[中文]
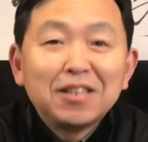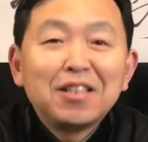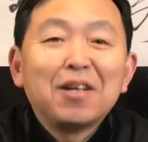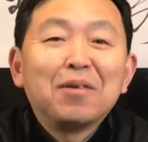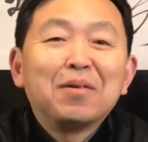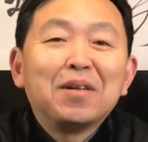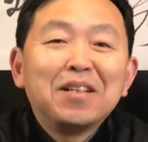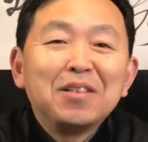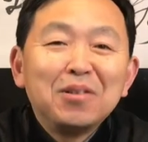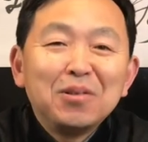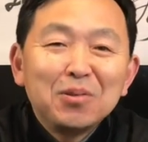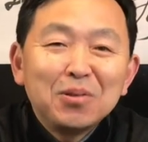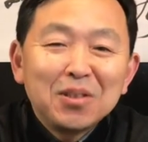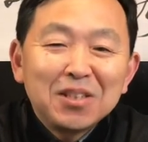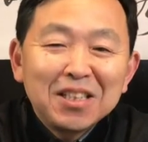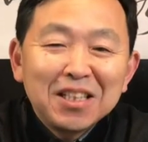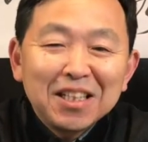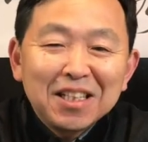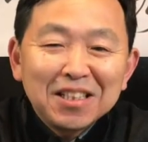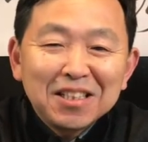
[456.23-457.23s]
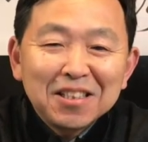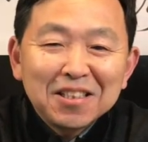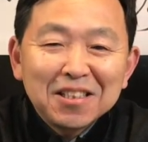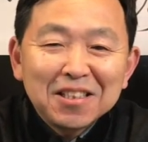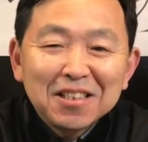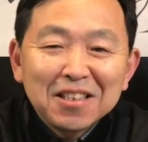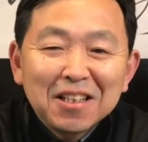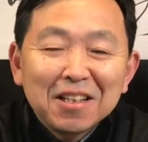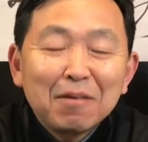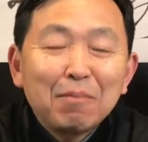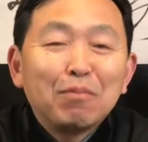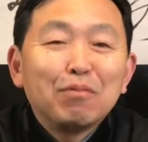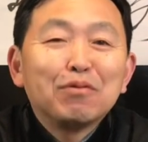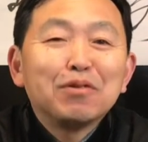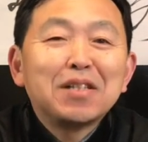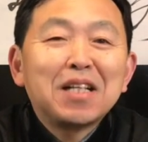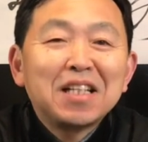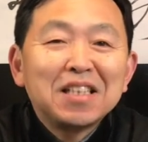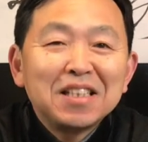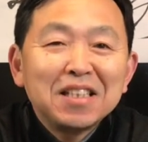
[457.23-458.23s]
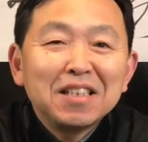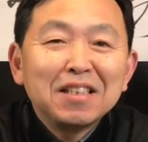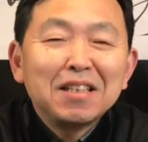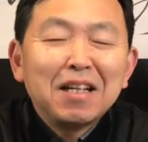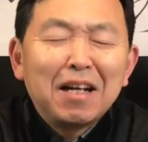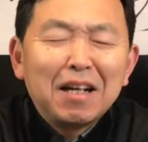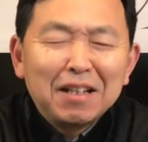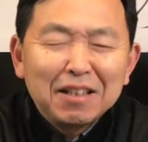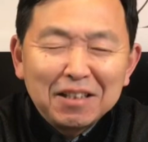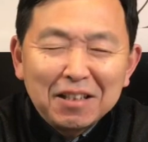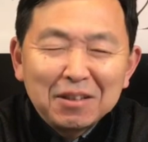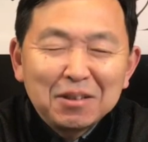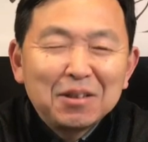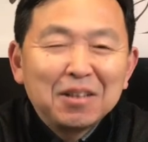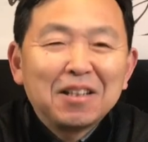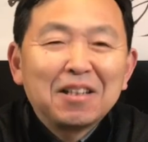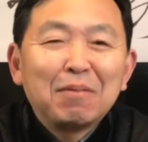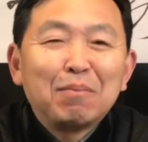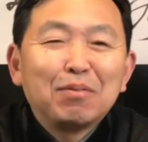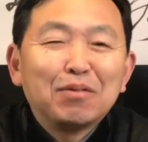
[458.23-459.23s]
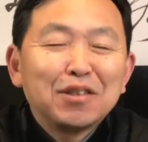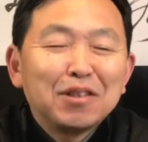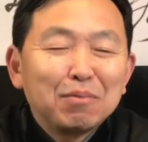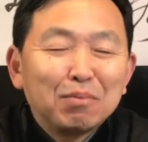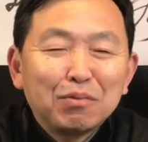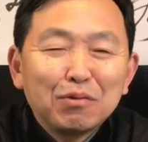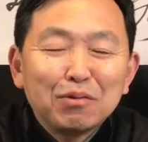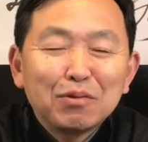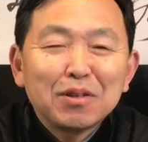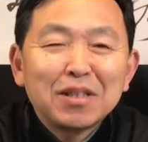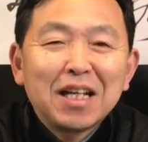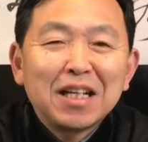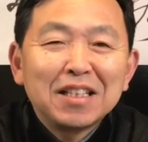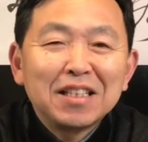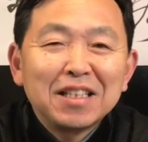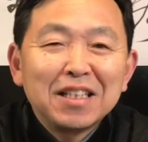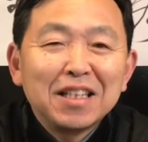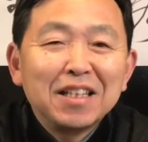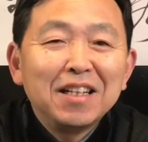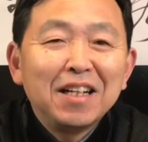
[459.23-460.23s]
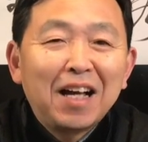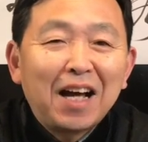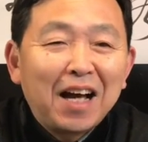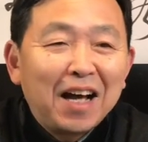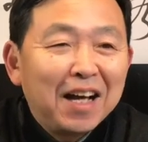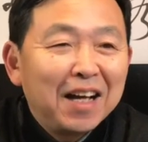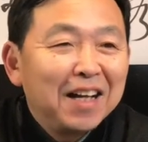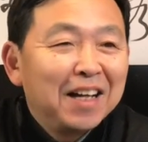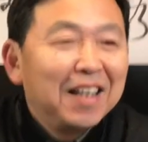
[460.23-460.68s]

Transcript: 这位女性啊，就是这个菩萨心呐，哎呀，这个不是菩萨心呐，